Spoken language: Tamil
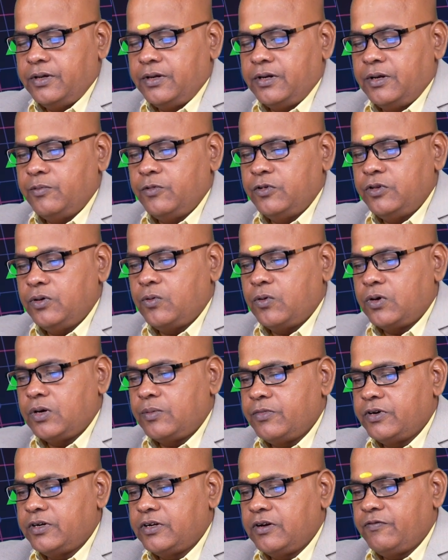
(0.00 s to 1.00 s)
நம்ம வந்து
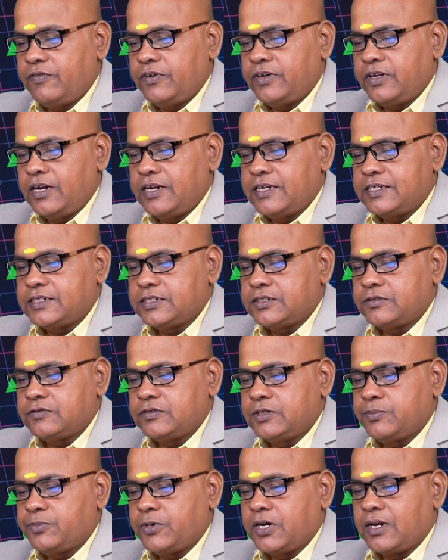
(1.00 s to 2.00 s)
கோரமண்டல் ஃபெர்டிலைசர்ஸ்
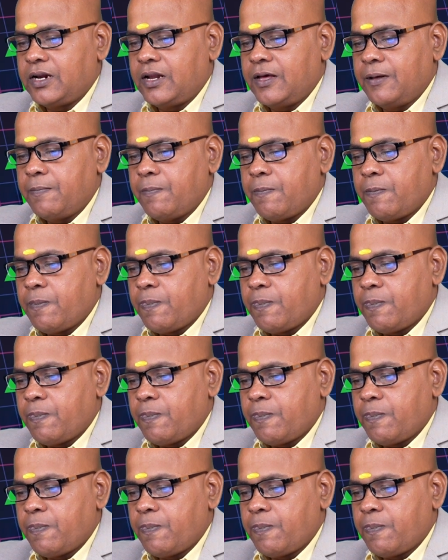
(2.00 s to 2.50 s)
வந்து பார்க்கலாம்